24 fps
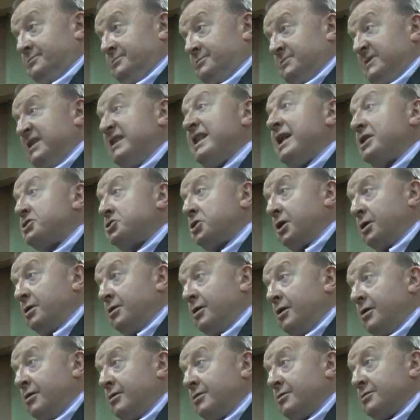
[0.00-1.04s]

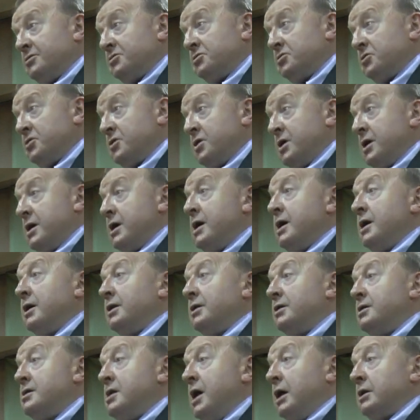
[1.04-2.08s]
Dlaczego?
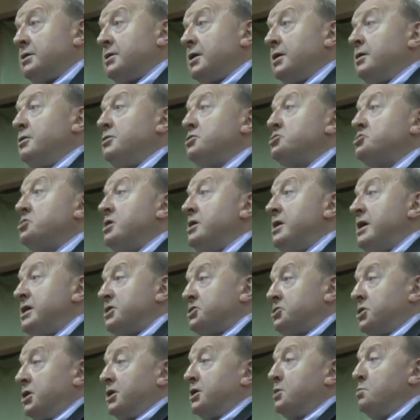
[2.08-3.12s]
Dlatego, że
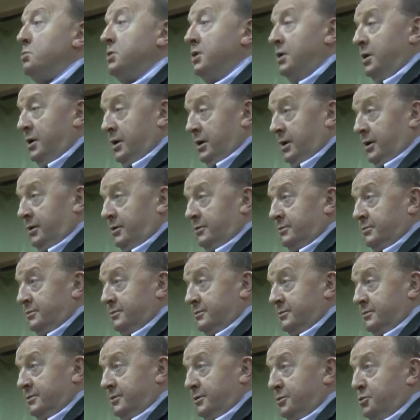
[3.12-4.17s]
Leszek Miller,
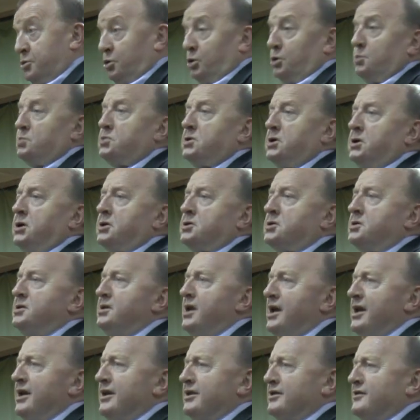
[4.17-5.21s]
który przecież
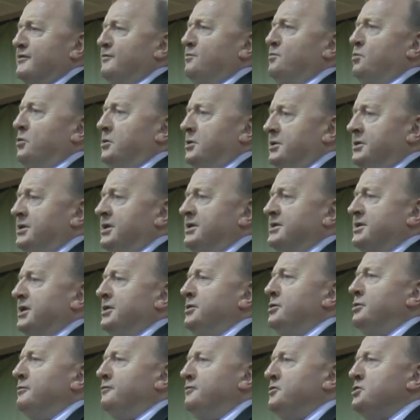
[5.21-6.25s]
nie jest w polityce
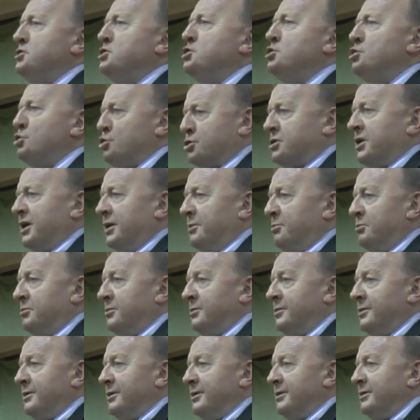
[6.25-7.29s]
nowicjuszem,
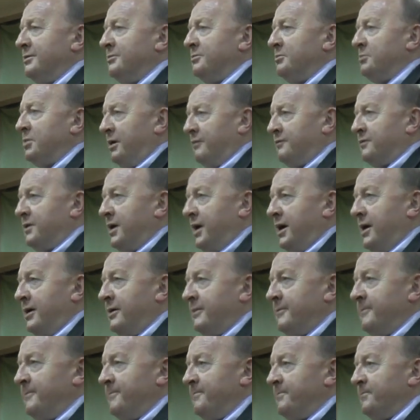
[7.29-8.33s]
prawda,
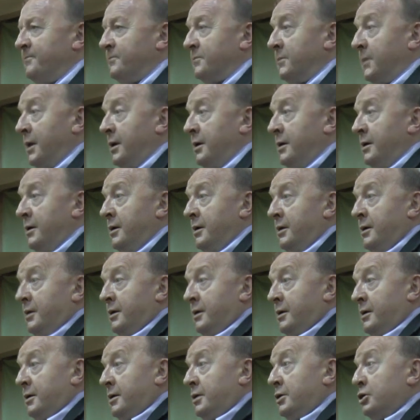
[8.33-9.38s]

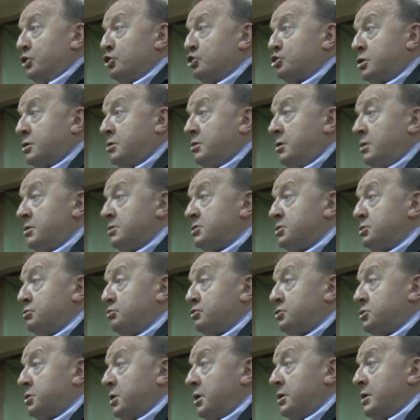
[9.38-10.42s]

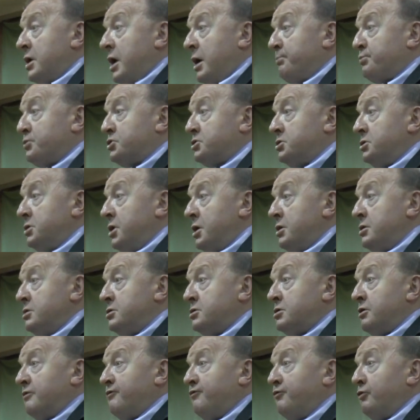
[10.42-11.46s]
zgodził się na
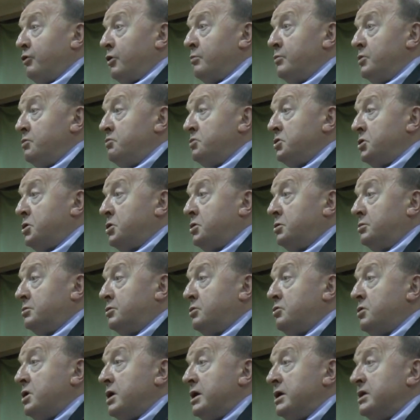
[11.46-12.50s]
przyjęcie formuły
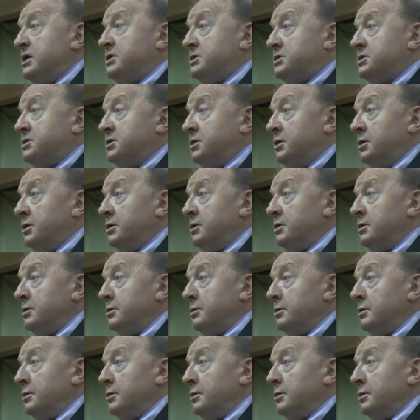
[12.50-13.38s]
koalicji,